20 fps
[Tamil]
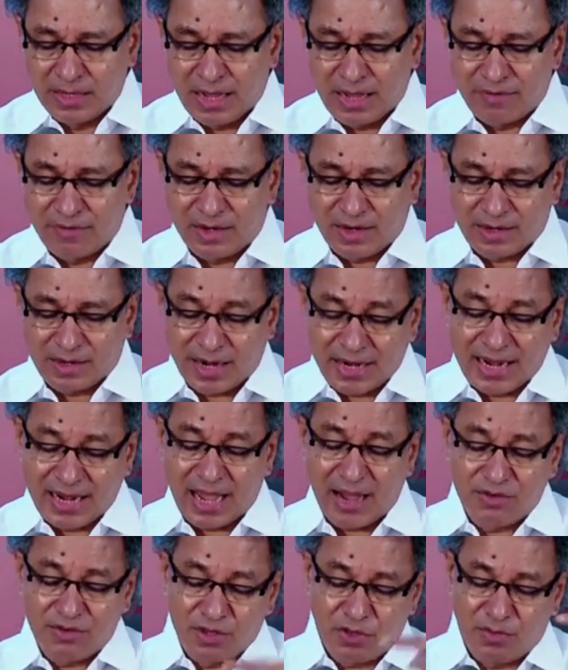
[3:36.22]
அவர்
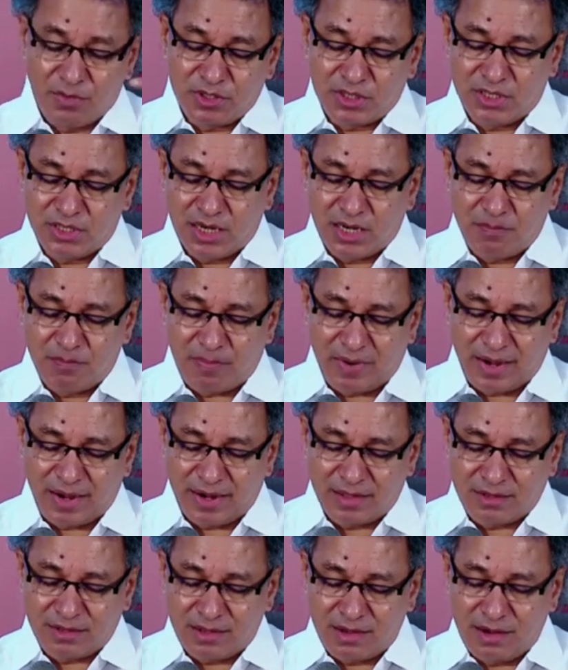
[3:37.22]
ரெண்டாவது மிஷினரி
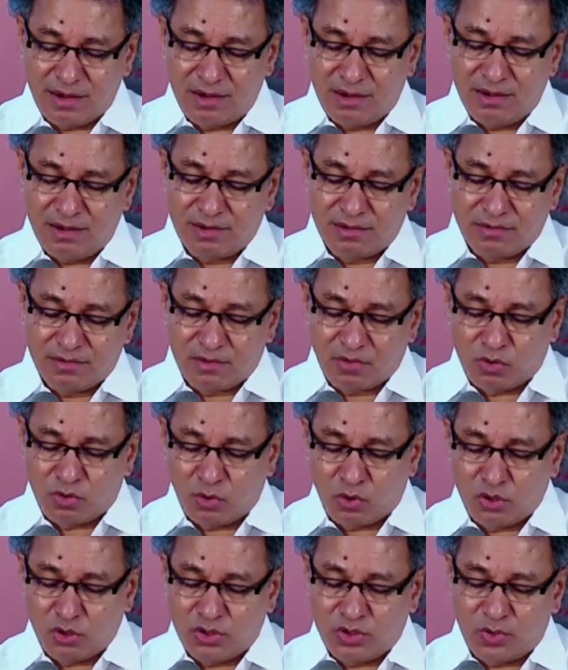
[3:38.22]
பயணத்தில்
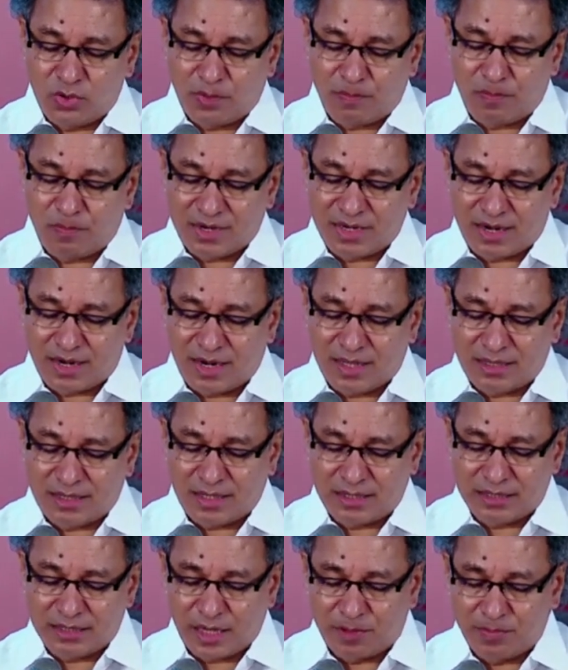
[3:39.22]
கொருந்து
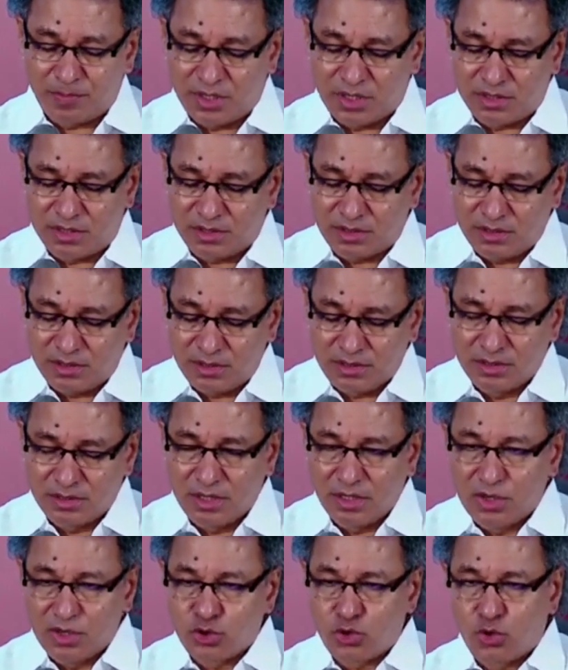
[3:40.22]
பட்டணத்தை சந்தித்து
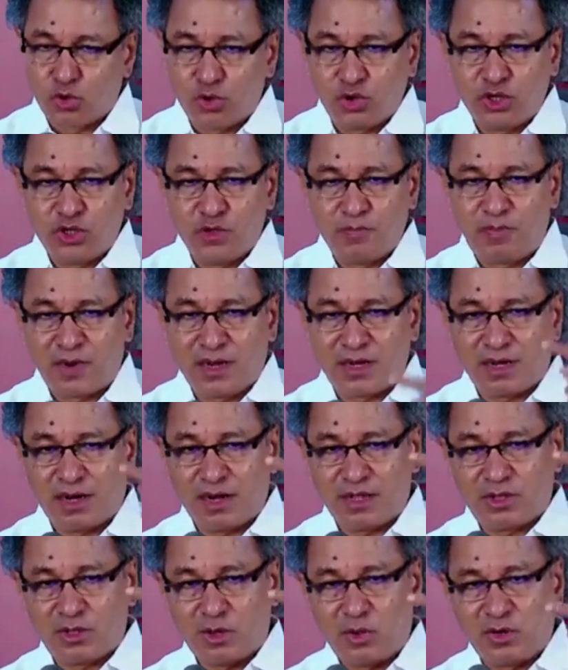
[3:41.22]
கொருந்து
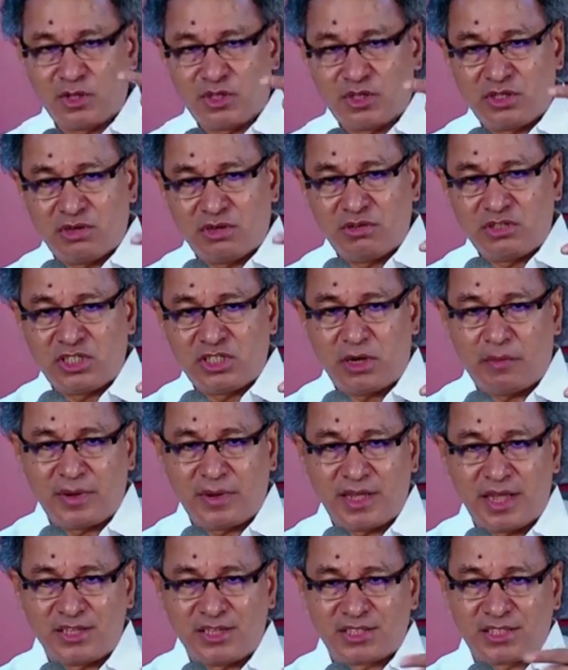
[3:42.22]
பட்டணத்தில் ஒரு
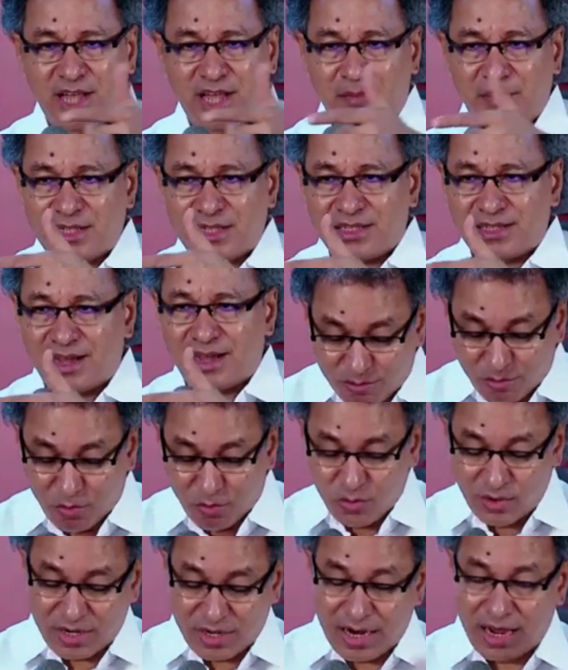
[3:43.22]
திருச்சபையை ஸ்தாபித்தார்
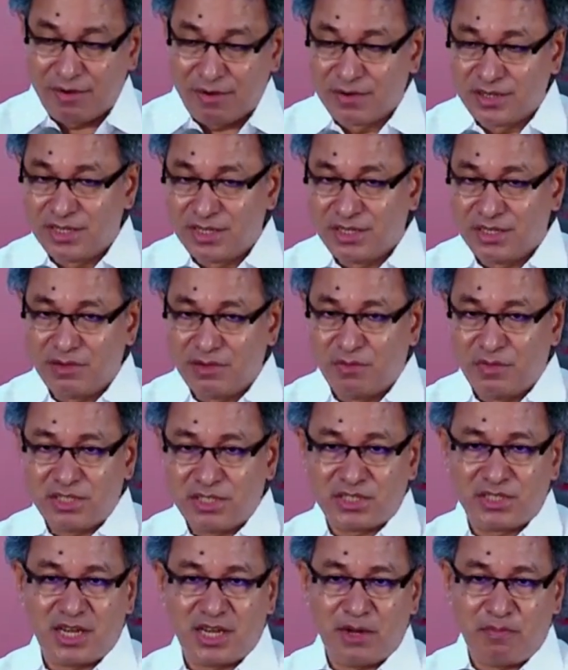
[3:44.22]
மூன்றாவது
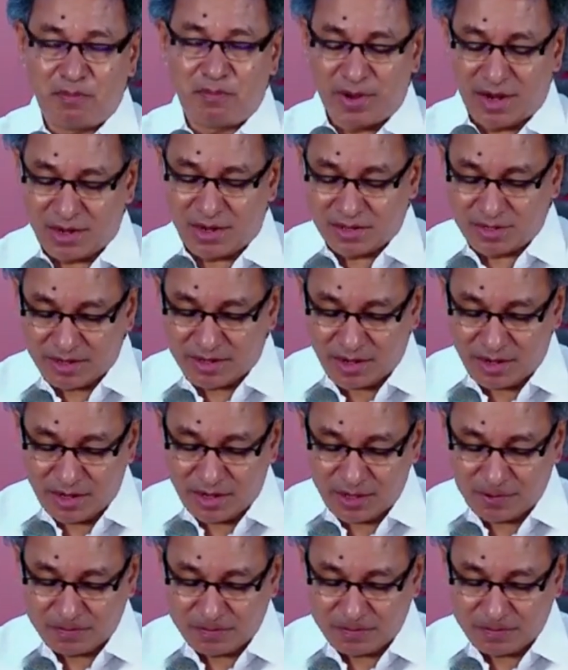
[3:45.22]
மிஷினரி பயணத்தில்